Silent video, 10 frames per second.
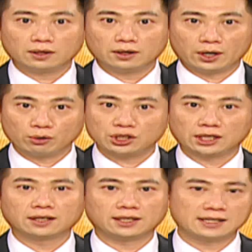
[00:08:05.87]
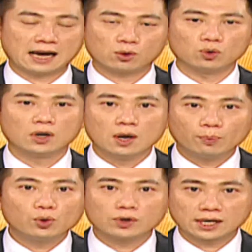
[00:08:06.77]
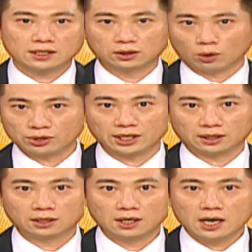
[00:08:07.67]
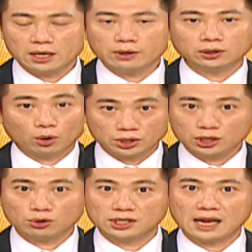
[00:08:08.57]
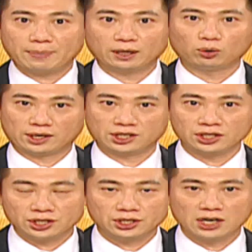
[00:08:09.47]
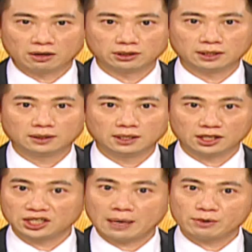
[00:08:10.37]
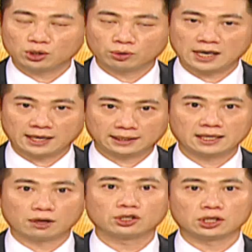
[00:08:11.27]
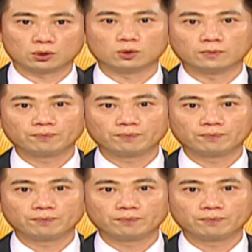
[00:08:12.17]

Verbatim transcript: 流行的题材股不如跟着投信，因为投信就是在拼短期绩效的，而且他们手上一定要持股。